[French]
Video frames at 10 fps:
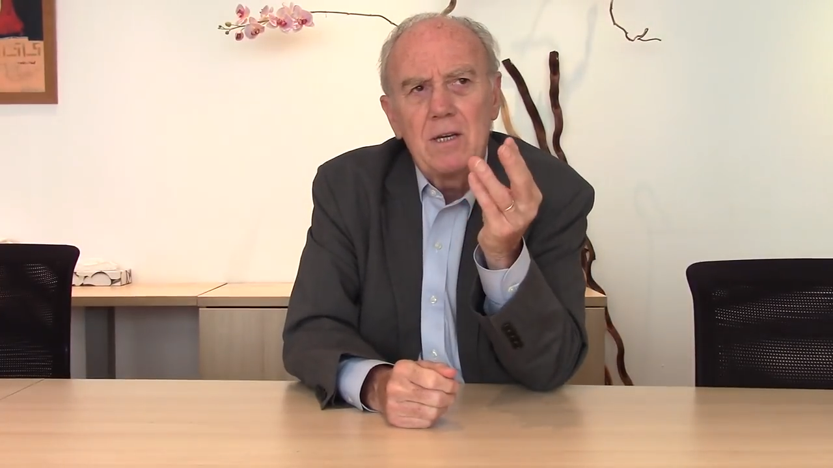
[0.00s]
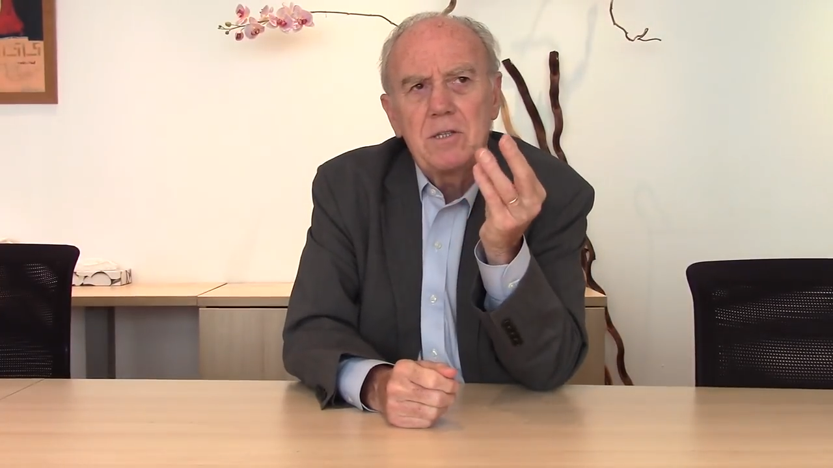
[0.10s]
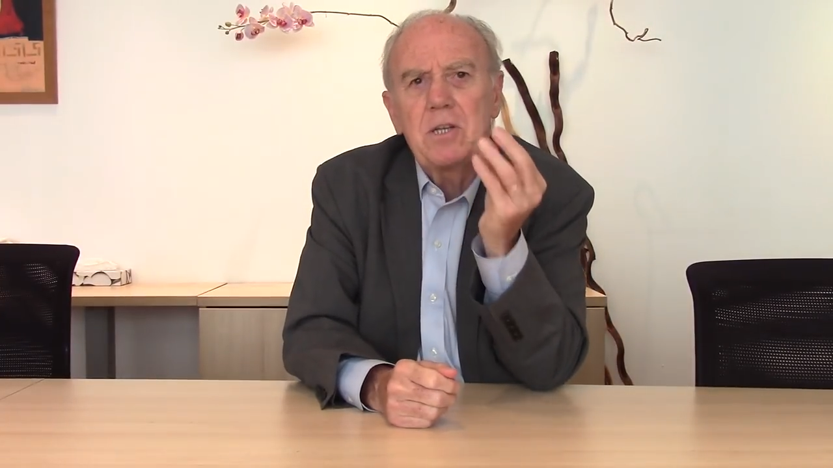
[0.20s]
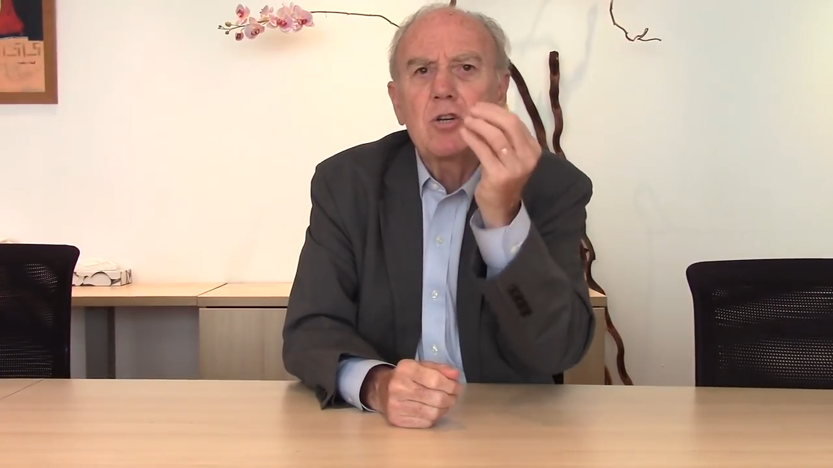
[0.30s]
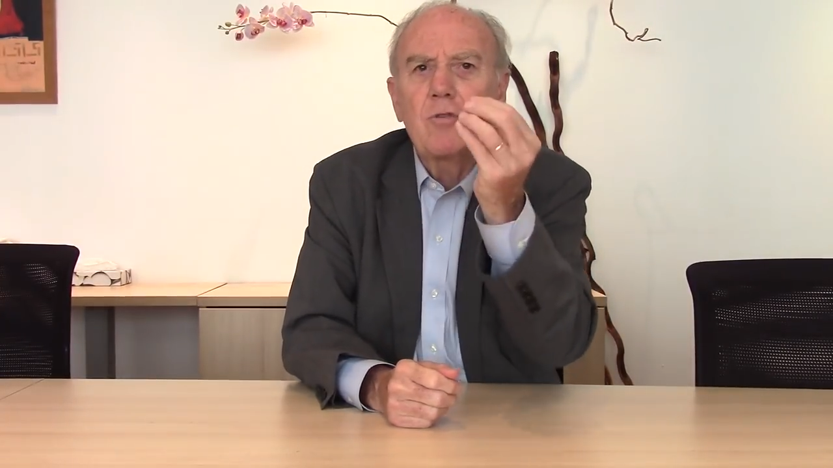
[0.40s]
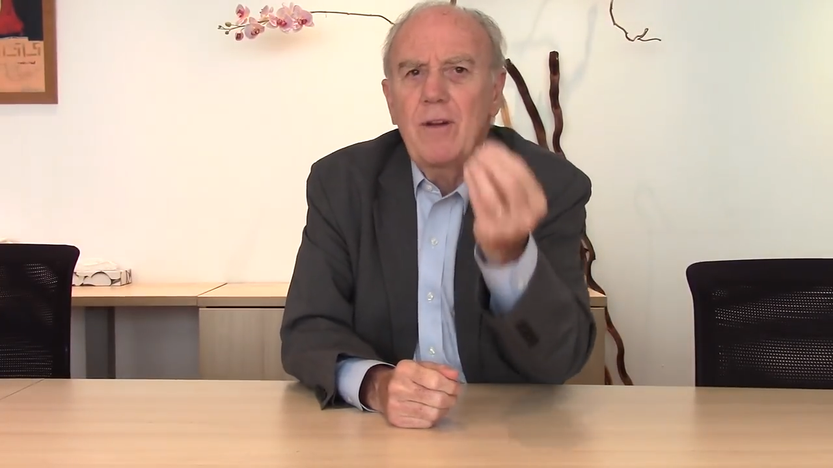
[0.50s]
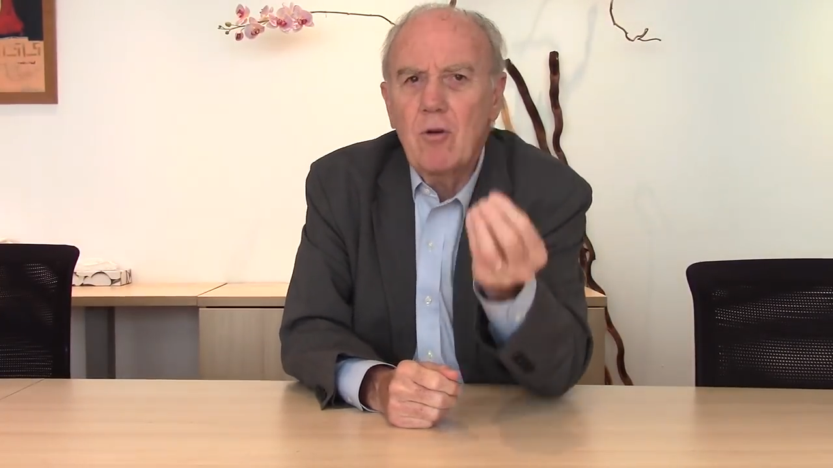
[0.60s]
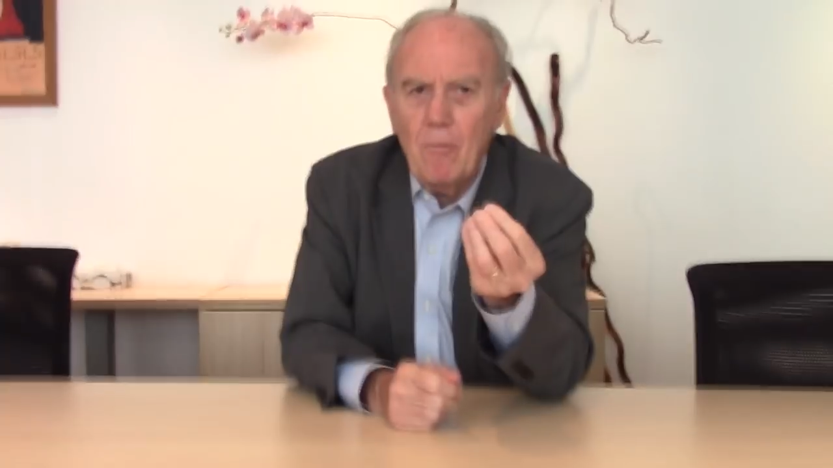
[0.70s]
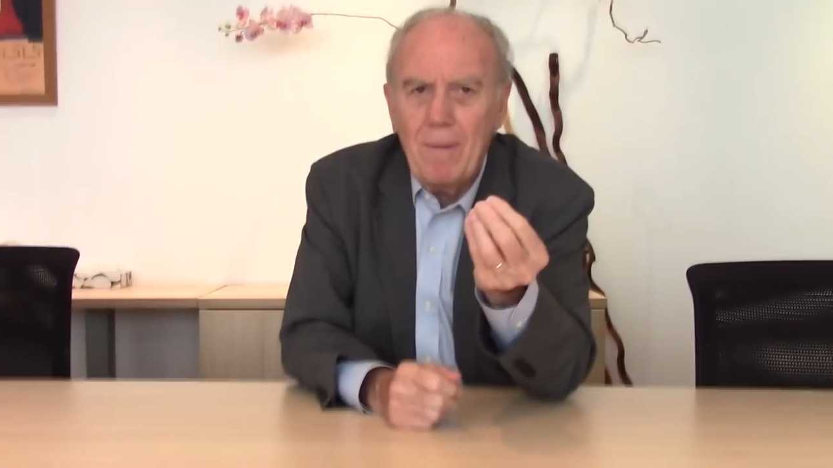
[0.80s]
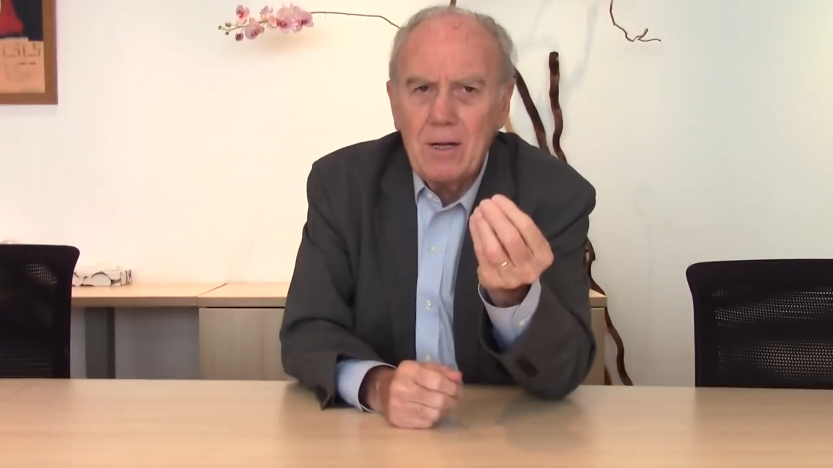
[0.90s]
Si je vais
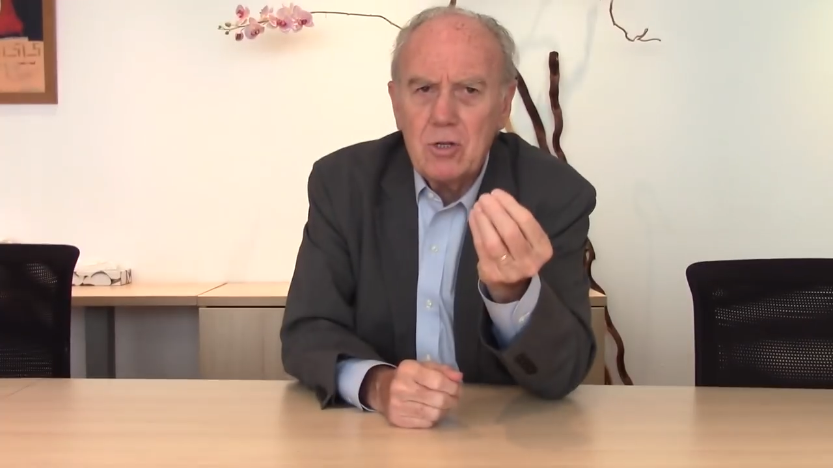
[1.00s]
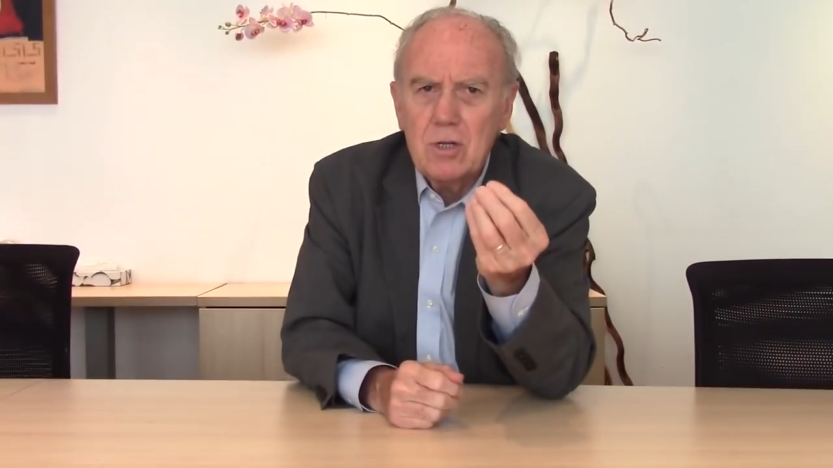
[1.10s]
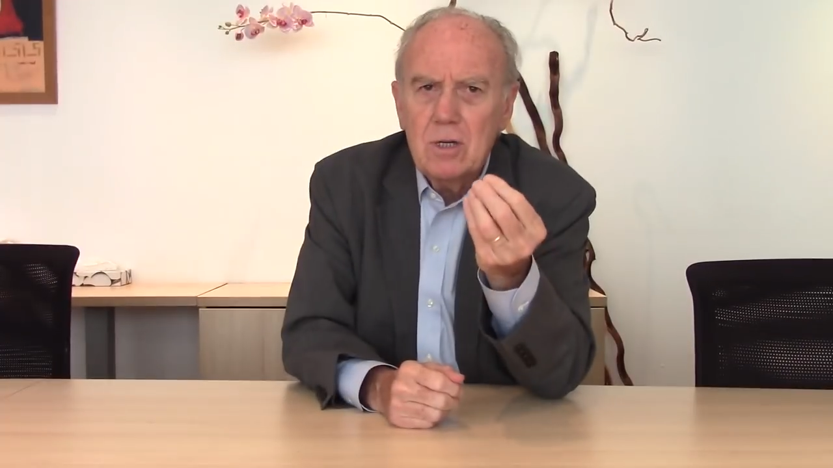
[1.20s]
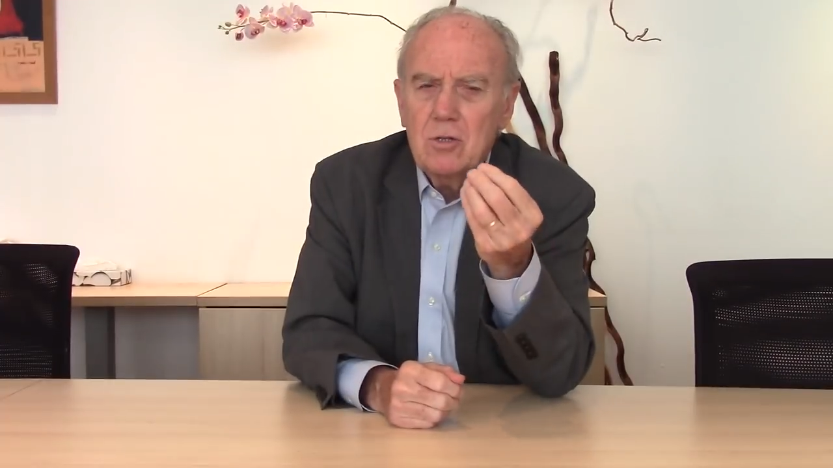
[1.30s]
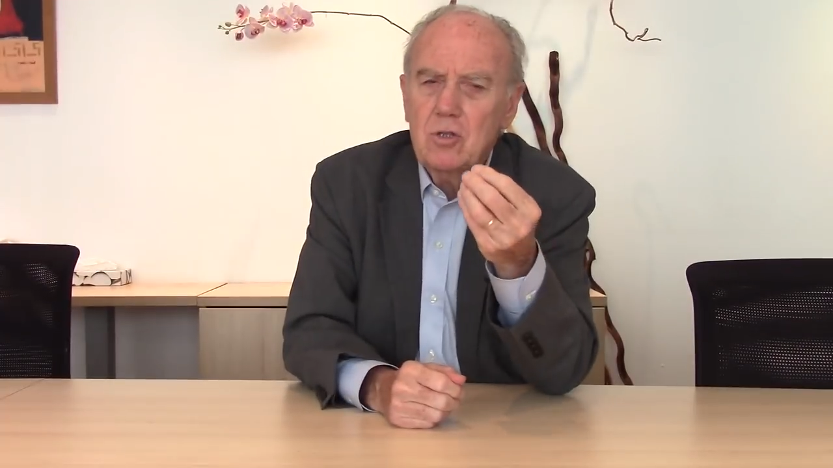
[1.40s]
au match,